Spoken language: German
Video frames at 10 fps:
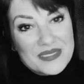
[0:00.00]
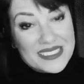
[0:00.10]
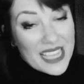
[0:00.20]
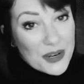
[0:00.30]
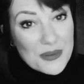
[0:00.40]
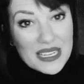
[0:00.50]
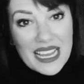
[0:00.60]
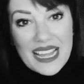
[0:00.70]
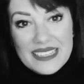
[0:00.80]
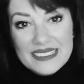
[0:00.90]
Sehr coole
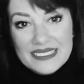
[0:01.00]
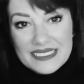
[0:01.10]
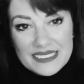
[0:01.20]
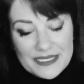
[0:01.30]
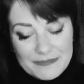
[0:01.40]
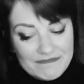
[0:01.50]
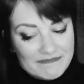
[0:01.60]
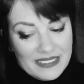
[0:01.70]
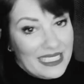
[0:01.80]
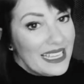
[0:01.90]
Reihe, ähm,
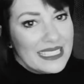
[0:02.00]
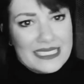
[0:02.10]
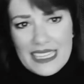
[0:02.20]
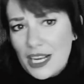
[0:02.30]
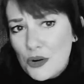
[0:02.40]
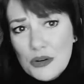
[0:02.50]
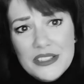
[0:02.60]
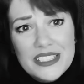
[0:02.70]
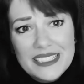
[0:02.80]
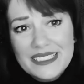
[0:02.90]
legendär,
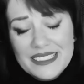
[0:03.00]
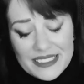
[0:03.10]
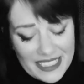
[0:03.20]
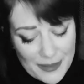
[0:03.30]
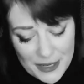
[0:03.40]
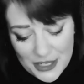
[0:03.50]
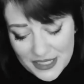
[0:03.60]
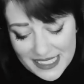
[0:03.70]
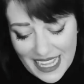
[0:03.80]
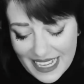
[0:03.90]
kultig, kann man
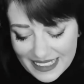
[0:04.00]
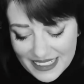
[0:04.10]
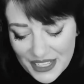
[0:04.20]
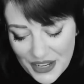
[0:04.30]
schon sagen.